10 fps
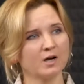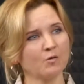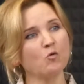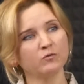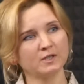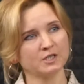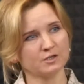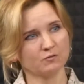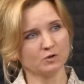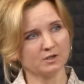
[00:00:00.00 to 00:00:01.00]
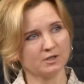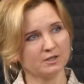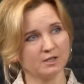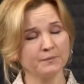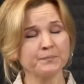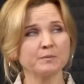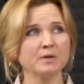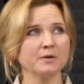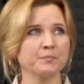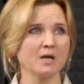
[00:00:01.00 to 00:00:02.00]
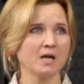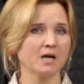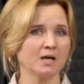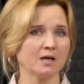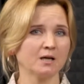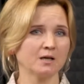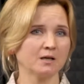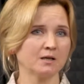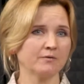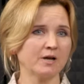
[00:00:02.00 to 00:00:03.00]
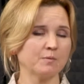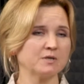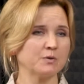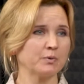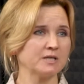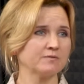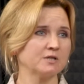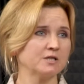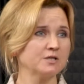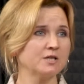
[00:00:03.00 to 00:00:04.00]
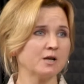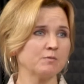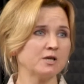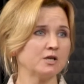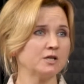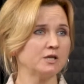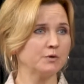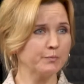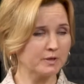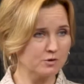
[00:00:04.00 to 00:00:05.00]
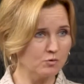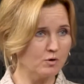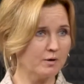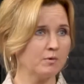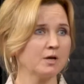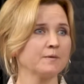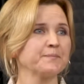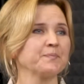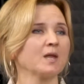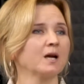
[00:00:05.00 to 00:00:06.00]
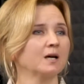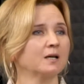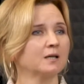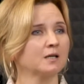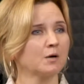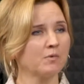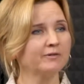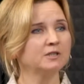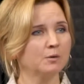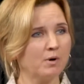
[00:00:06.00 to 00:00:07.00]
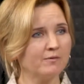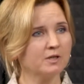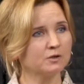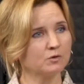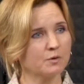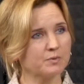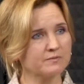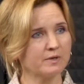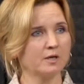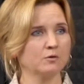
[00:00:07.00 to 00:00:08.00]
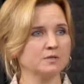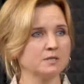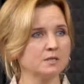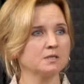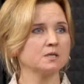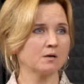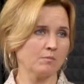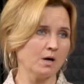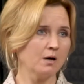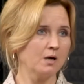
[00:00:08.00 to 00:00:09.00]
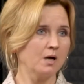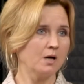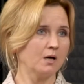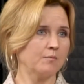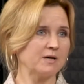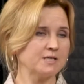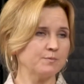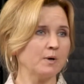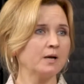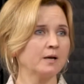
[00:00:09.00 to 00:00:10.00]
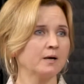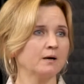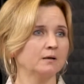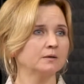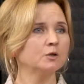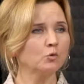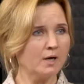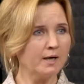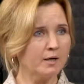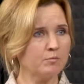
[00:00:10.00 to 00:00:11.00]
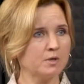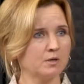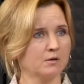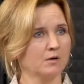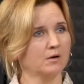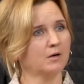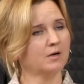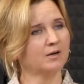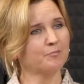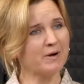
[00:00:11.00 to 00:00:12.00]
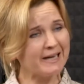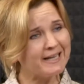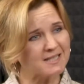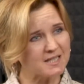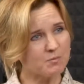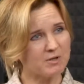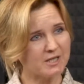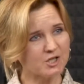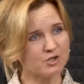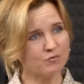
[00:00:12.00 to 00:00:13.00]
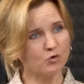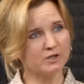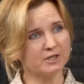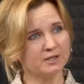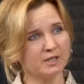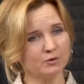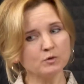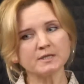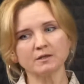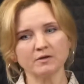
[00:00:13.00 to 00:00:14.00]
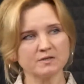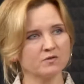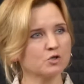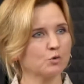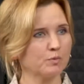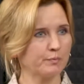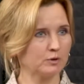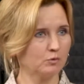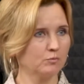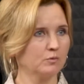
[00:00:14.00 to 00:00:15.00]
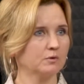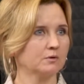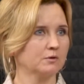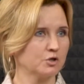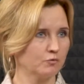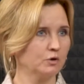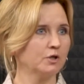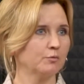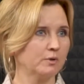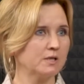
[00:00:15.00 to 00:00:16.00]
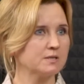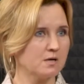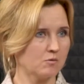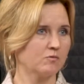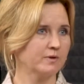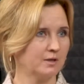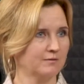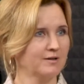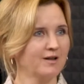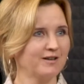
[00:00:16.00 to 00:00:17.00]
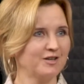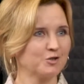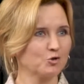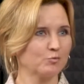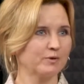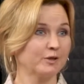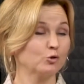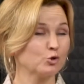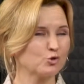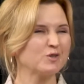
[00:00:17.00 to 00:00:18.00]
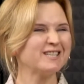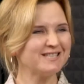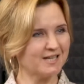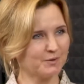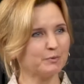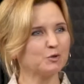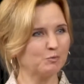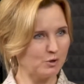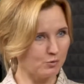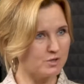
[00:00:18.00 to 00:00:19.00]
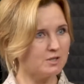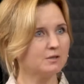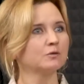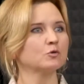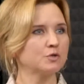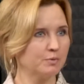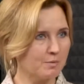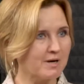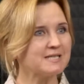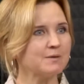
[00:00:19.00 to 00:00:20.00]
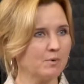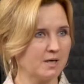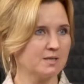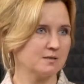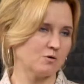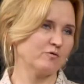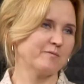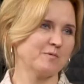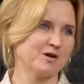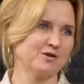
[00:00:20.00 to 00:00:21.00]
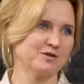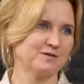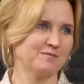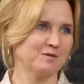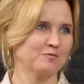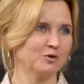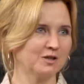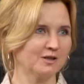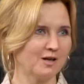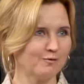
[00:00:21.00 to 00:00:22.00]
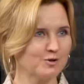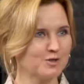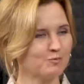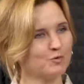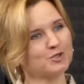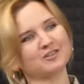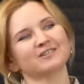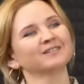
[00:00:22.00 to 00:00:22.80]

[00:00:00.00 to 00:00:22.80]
кормов для животных. Да? Мы а, являемся и производителями, и импортерами а, кормовых добавок, которые позволяют сделать корма максимально натуральными, а, полезными для животных, да, ну и, соответственно, чтобы потом а, животные были здоровые, и чтобы то, что едят потом люди, тоже было максимально здоровым и качественным. Вот такая вот цепочка.